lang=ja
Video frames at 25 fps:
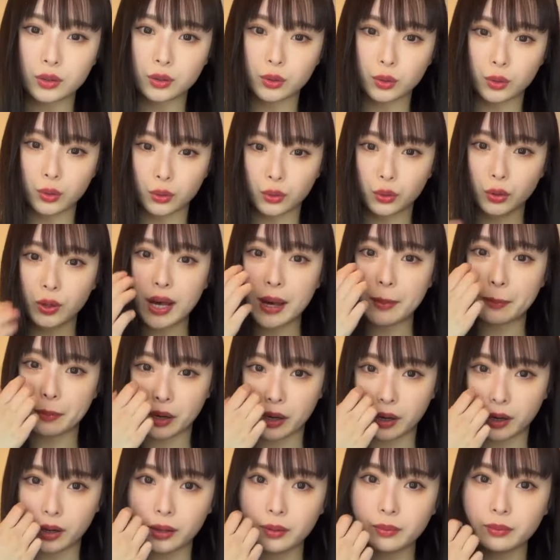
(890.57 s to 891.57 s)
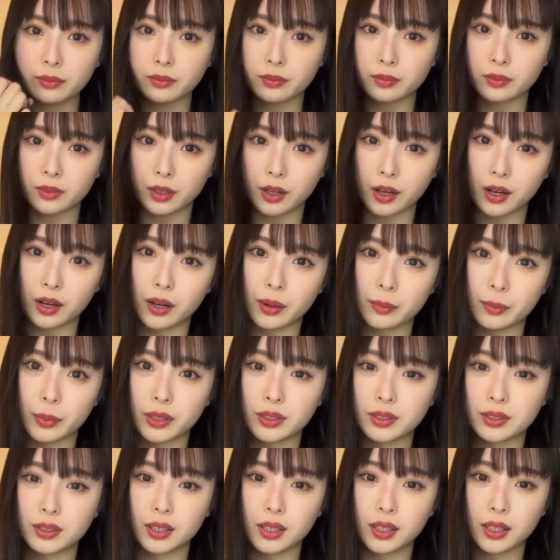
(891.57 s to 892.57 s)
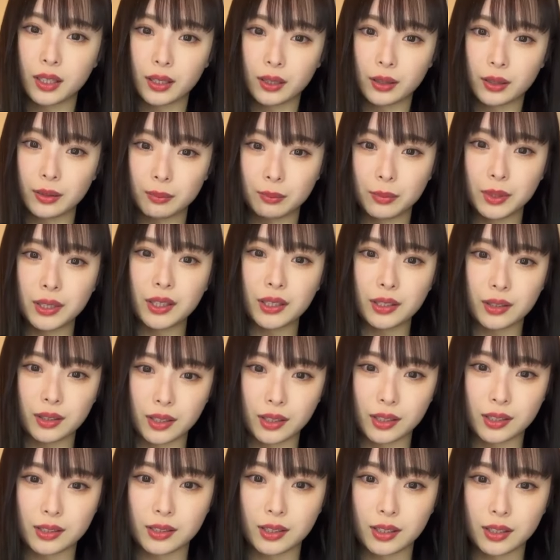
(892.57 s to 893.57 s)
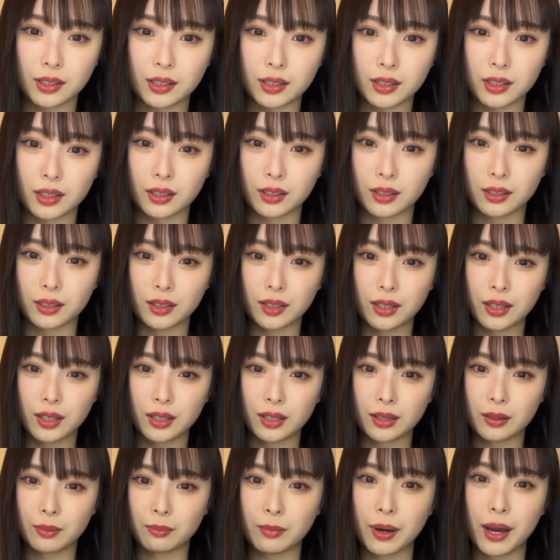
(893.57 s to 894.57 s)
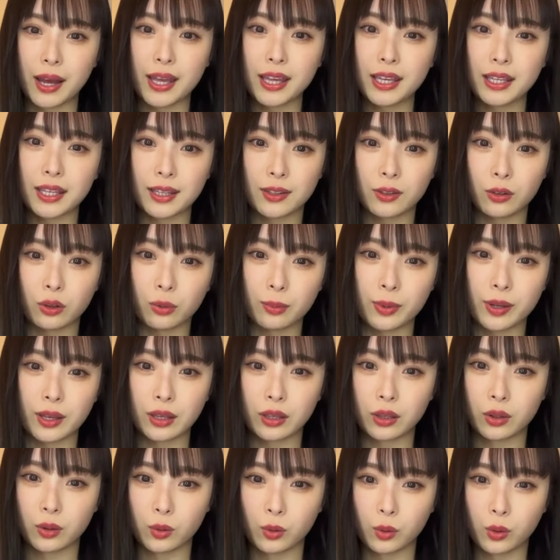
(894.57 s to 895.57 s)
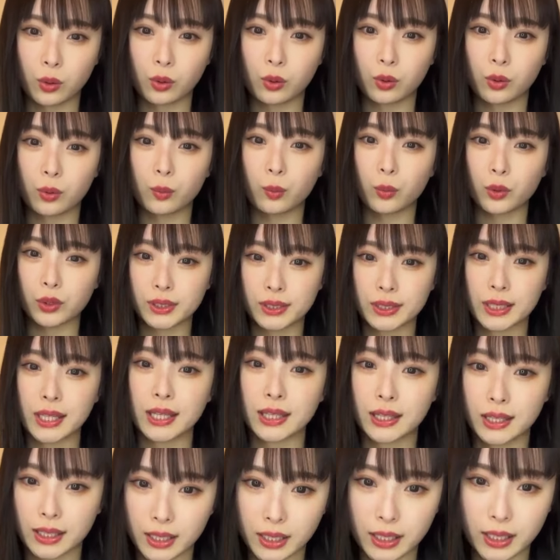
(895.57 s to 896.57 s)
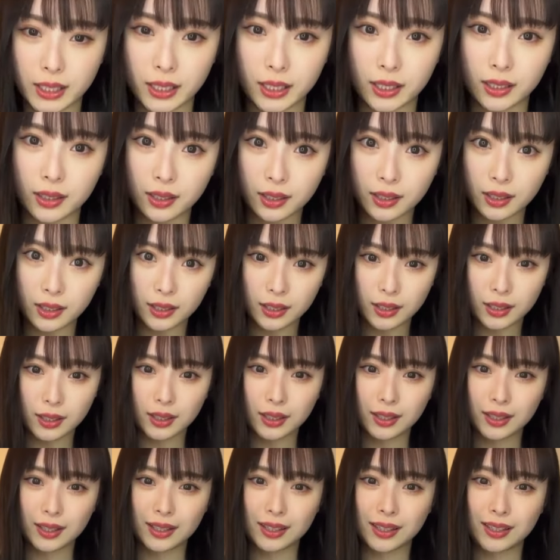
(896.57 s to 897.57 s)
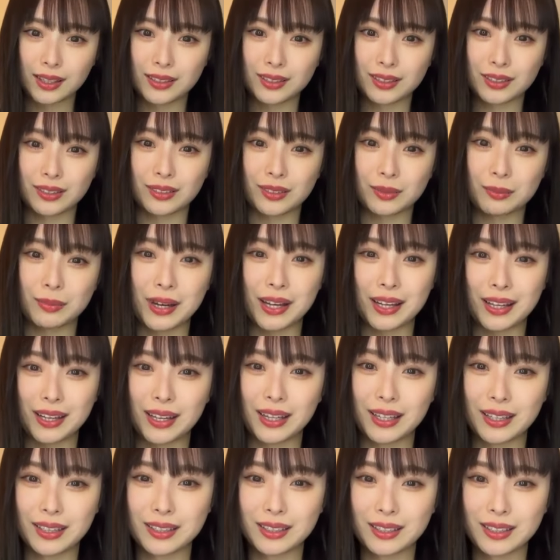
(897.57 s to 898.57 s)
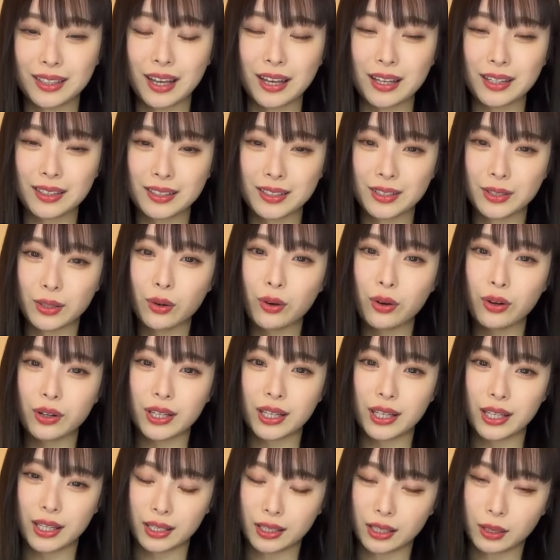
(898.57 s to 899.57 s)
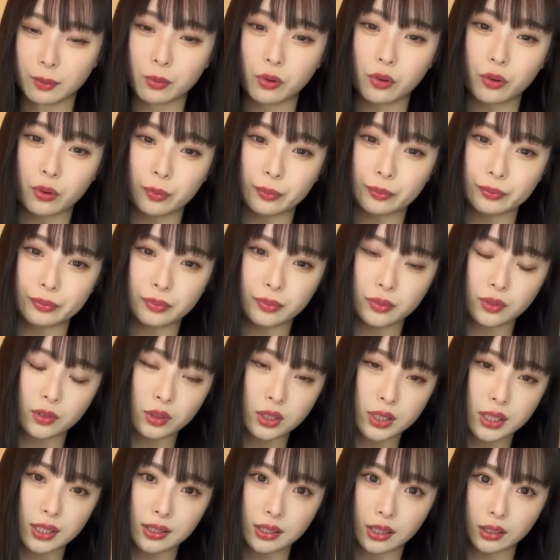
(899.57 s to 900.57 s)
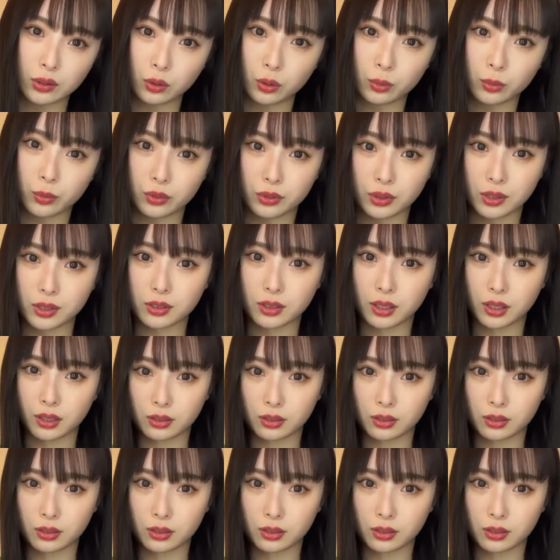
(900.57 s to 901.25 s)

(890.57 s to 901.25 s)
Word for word: そのドラマがめっちゃ見てて最近、まあ、演技のお勉強もしていてそのまあストーリーにも載せたと思うんで